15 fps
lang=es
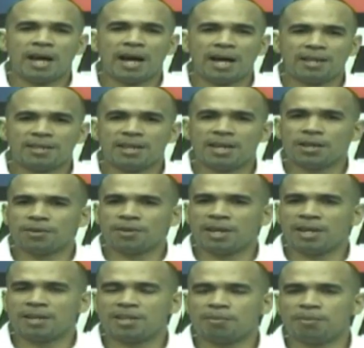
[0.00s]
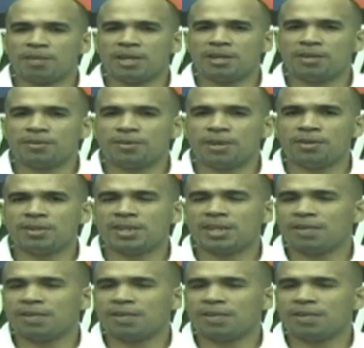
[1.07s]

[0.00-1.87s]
a diario en las asambleas de ciudadanos y que hay